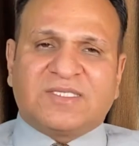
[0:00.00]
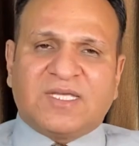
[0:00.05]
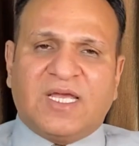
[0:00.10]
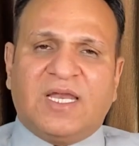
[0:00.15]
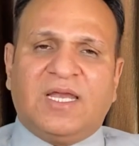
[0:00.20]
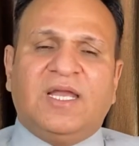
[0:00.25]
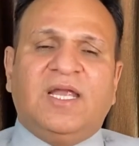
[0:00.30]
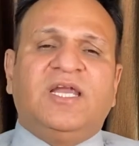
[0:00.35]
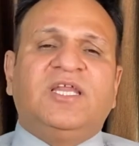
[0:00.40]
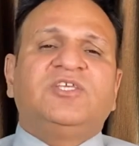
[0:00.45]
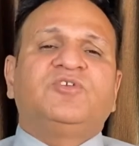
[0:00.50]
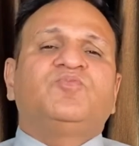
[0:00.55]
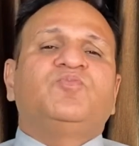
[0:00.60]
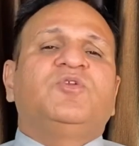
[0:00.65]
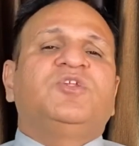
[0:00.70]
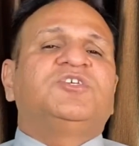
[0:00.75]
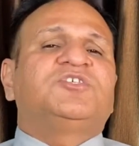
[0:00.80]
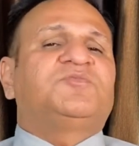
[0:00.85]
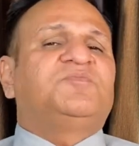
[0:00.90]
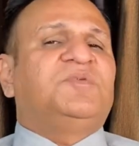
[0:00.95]
से लेडीज
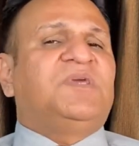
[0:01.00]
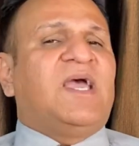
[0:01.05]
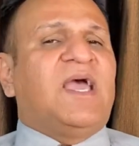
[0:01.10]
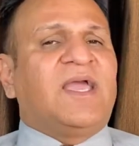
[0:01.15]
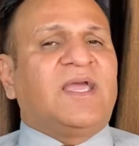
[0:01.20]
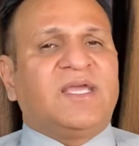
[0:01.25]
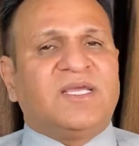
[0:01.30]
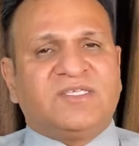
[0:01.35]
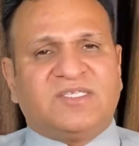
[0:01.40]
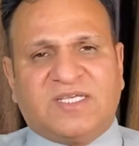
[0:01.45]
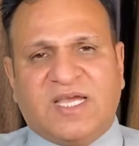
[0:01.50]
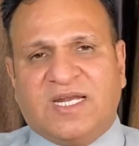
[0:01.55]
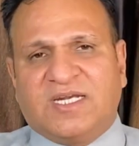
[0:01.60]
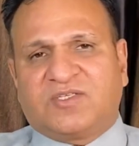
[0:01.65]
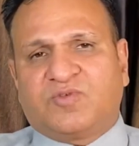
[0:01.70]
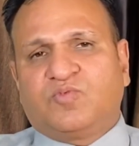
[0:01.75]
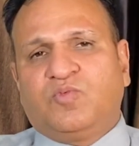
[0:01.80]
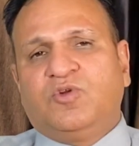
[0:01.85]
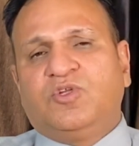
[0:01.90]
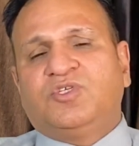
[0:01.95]
पुलिस भी आएगी
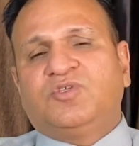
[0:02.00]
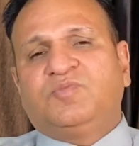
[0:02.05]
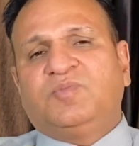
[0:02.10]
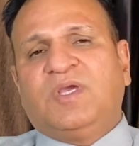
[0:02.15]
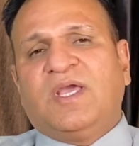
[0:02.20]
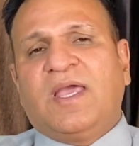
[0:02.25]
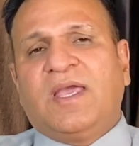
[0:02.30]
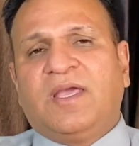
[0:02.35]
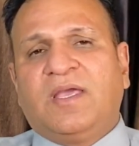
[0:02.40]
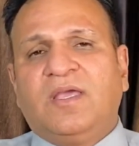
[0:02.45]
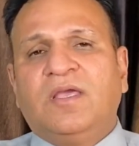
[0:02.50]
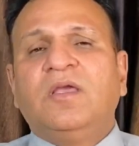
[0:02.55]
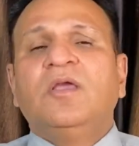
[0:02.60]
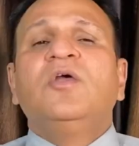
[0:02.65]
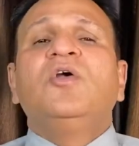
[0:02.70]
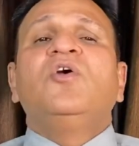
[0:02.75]
जेंट्स पुलिस भी आएगी